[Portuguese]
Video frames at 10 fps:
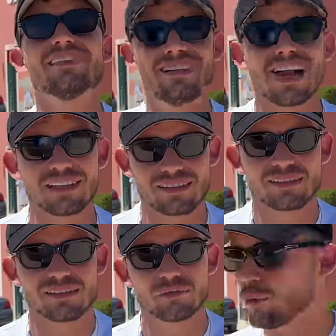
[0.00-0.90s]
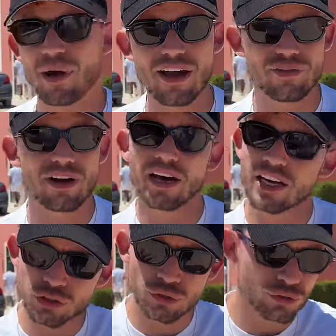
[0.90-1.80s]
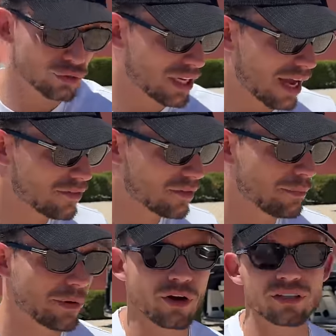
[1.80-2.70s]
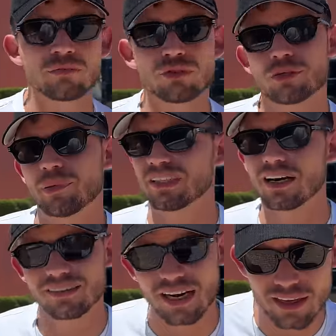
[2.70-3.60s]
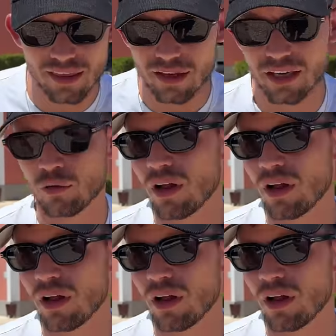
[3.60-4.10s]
de iate. O Paiva arranjou-nos um iate para nós irmos hoje passar a tarde aqui no